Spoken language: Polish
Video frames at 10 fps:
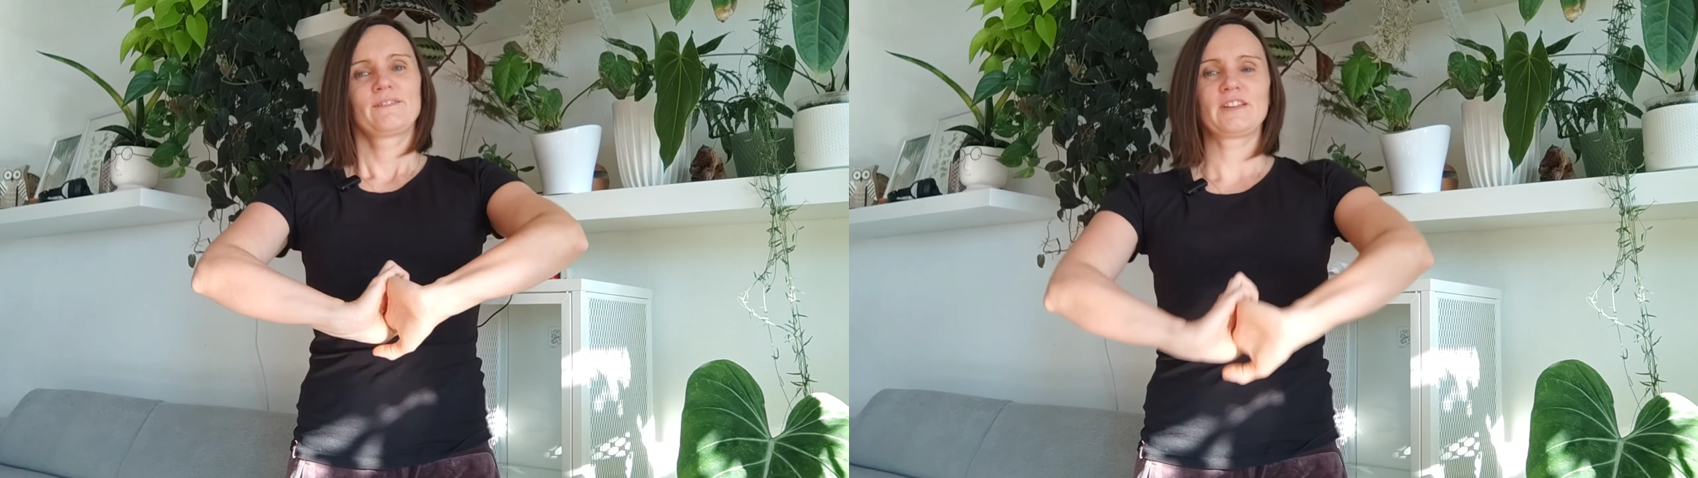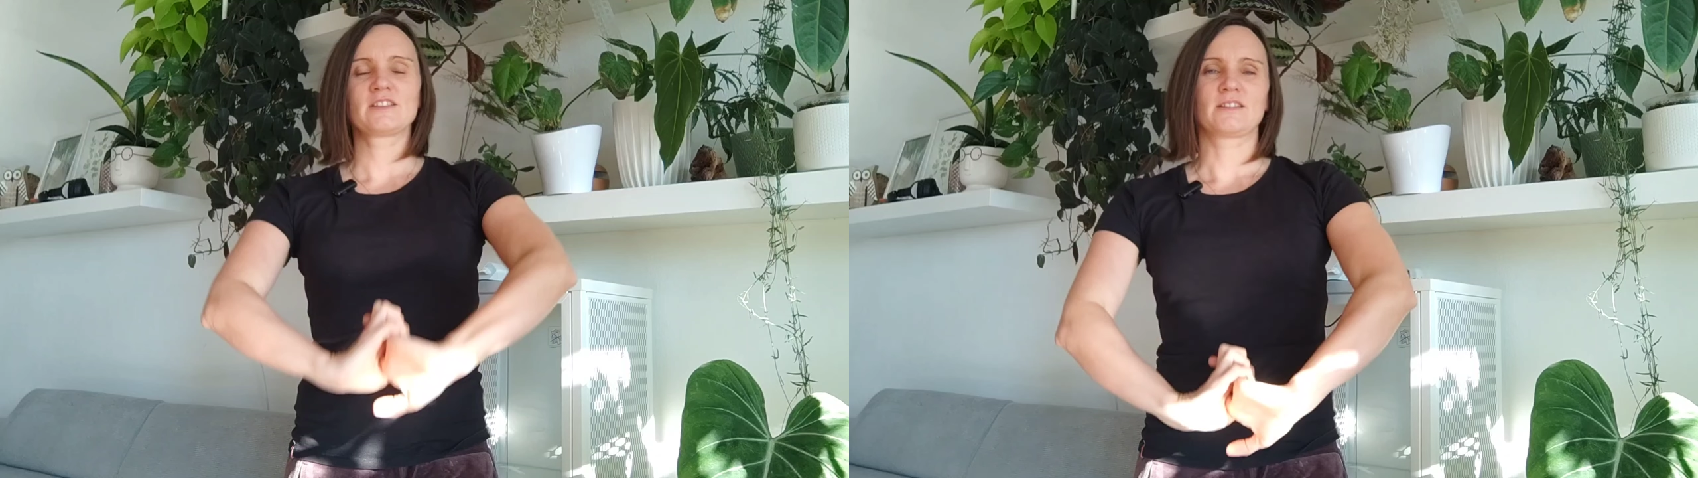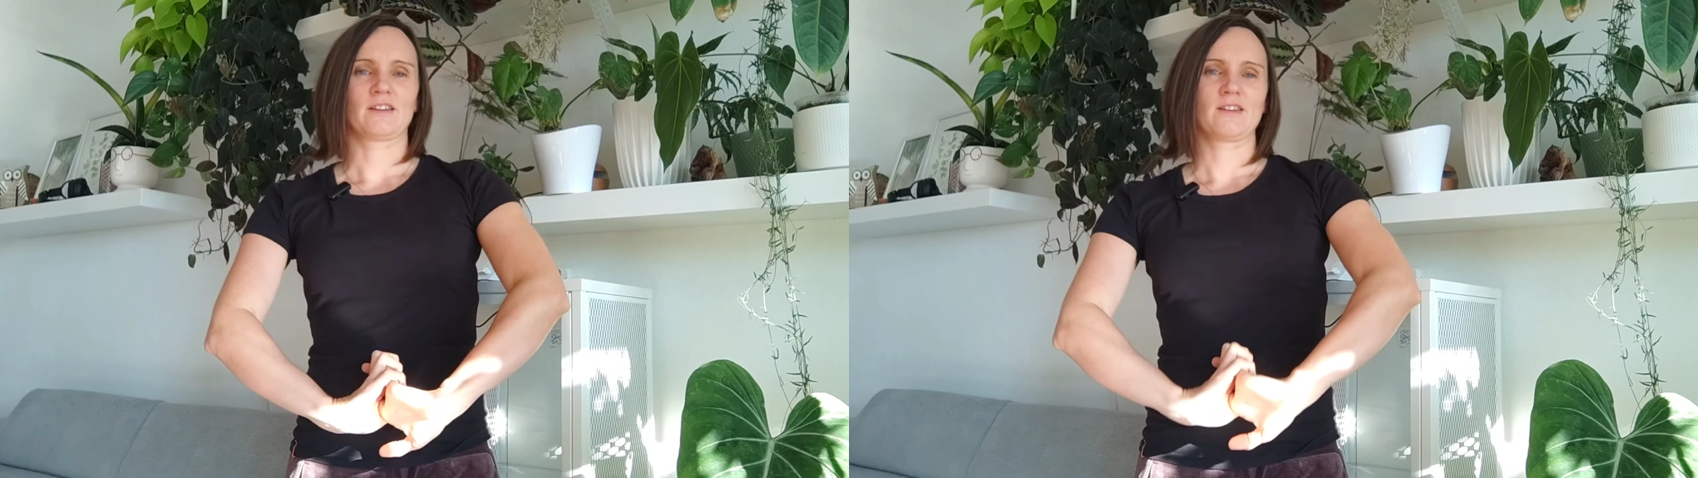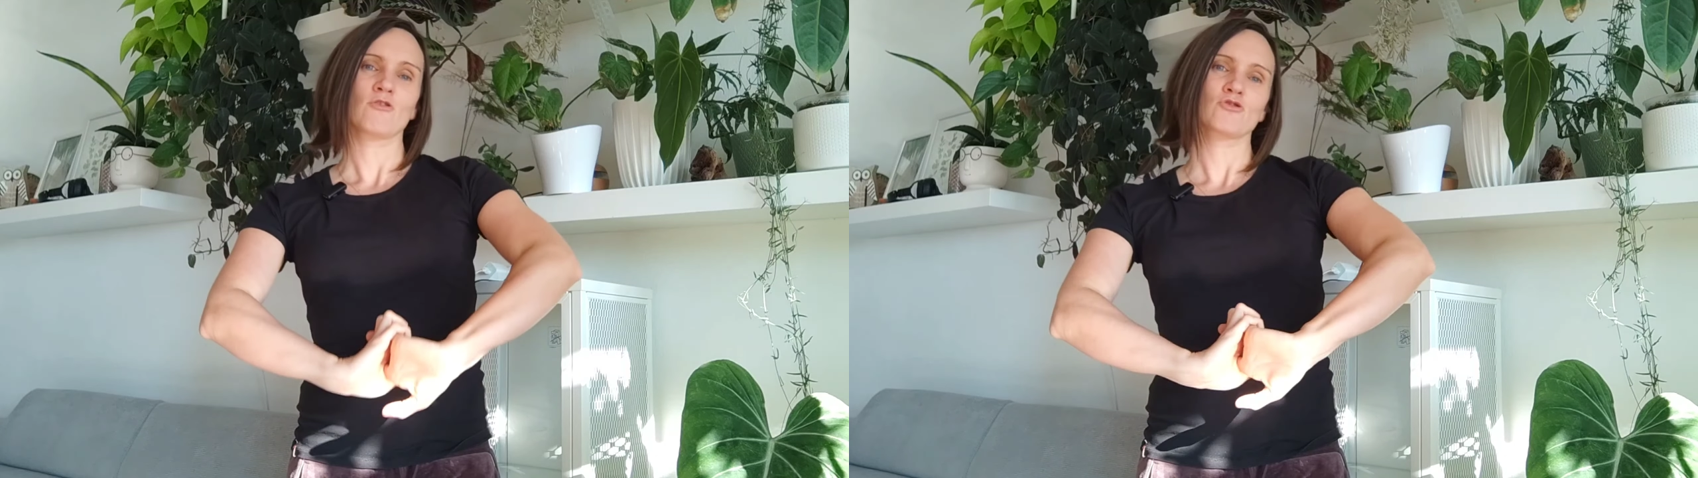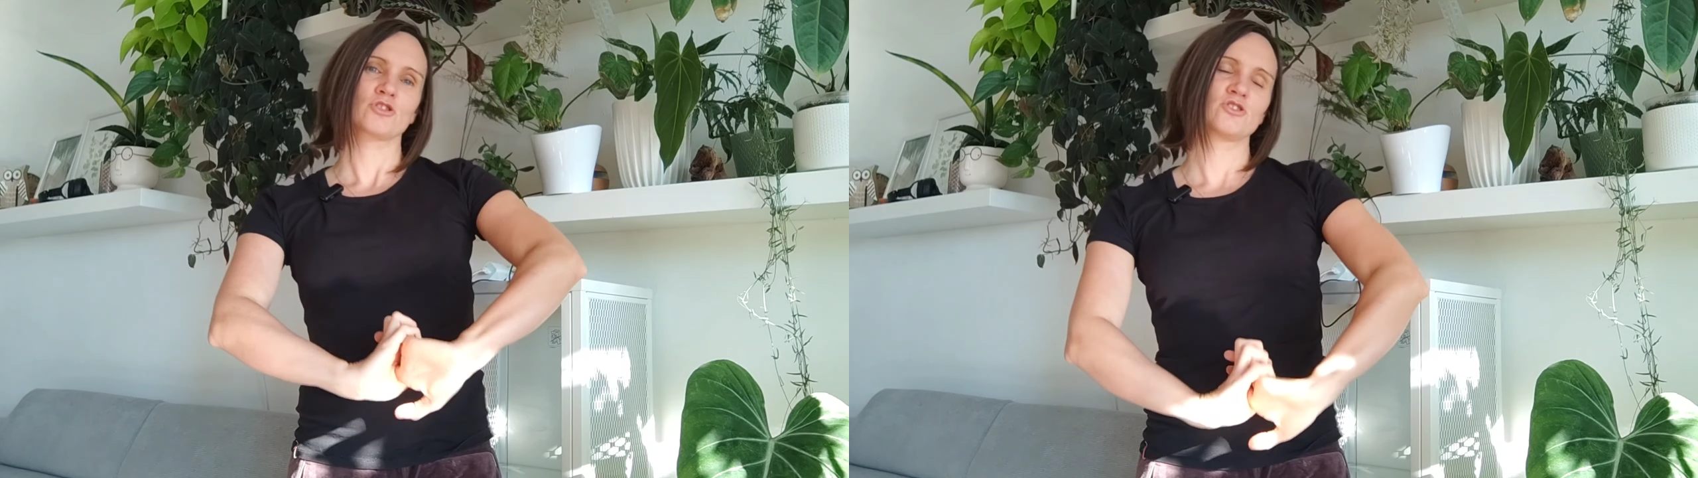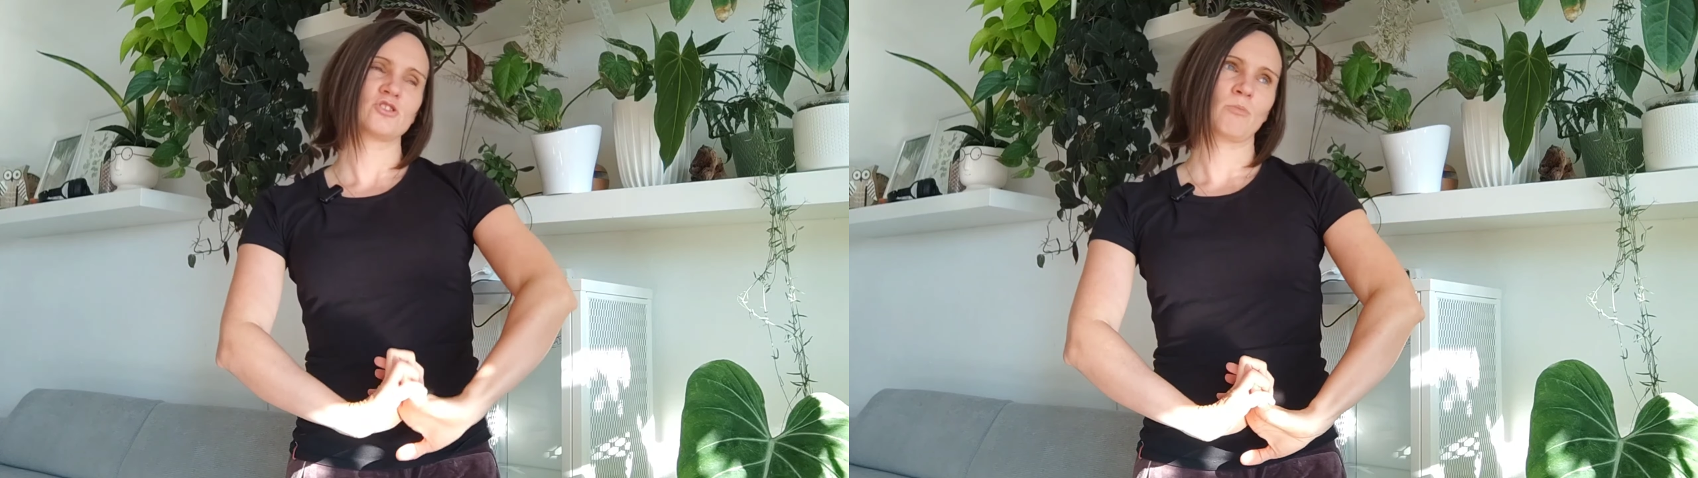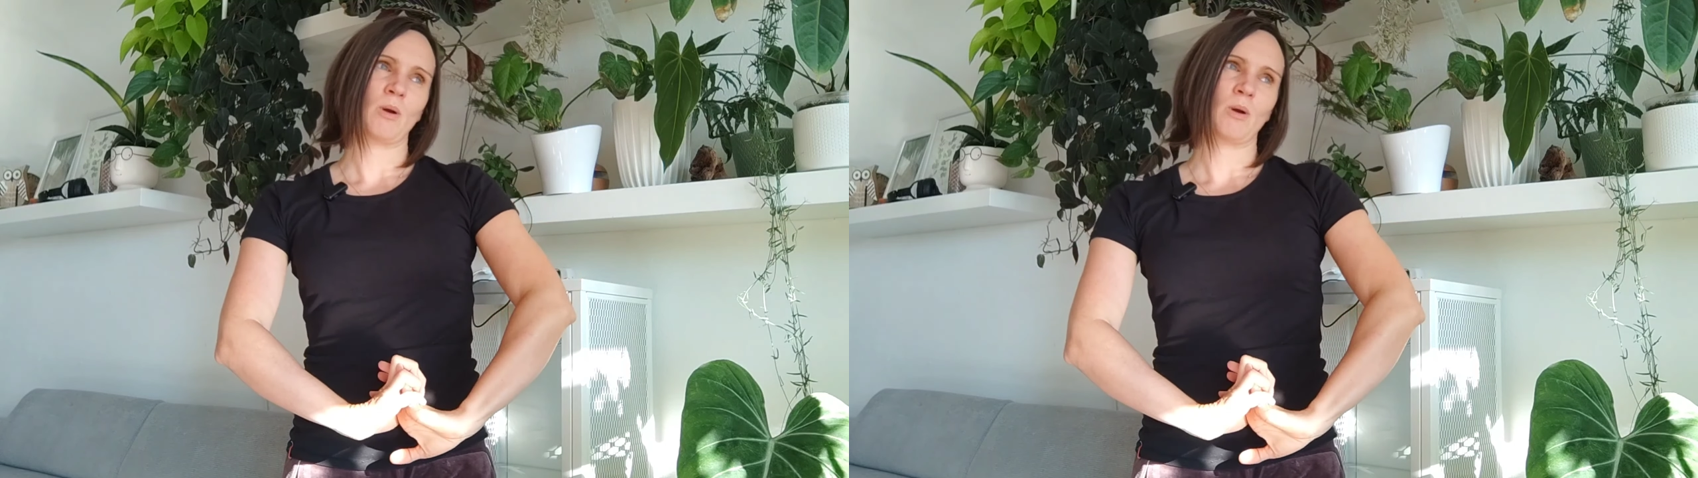Więc tak, jako że dzisiaj